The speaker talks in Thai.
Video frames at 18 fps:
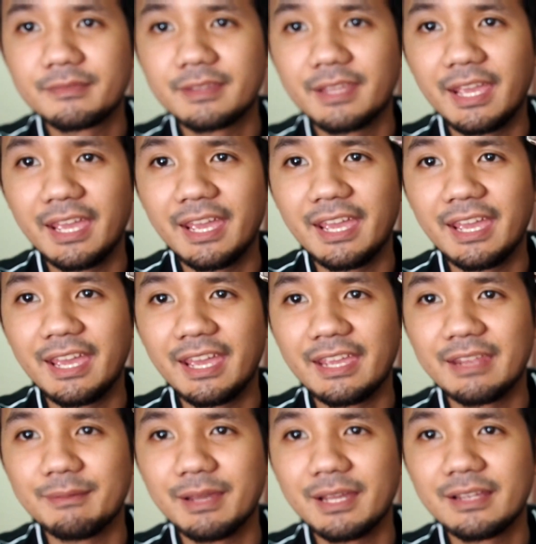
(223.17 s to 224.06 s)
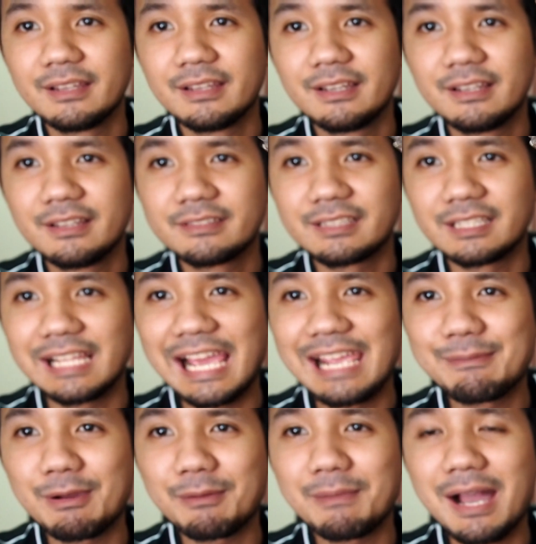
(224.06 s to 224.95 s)
แน่เห็นไหมสไล
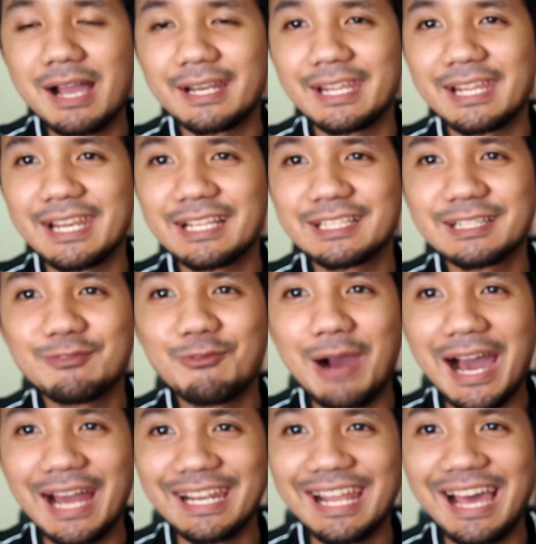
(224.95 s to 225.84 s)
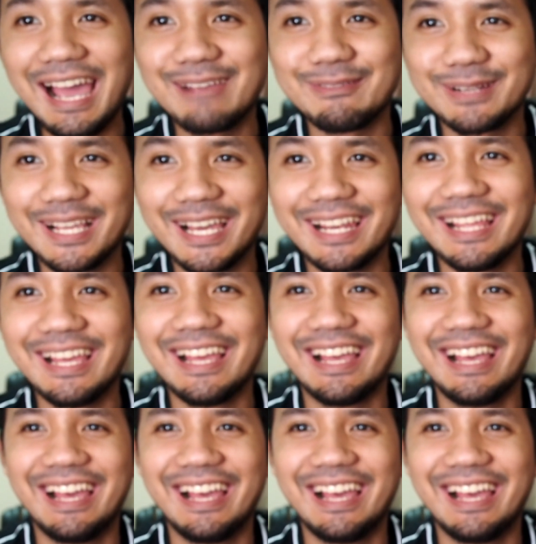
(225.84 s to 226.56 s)
ด์มากๆเนี่ย น่าจะหวานได้เหมือนกันนะ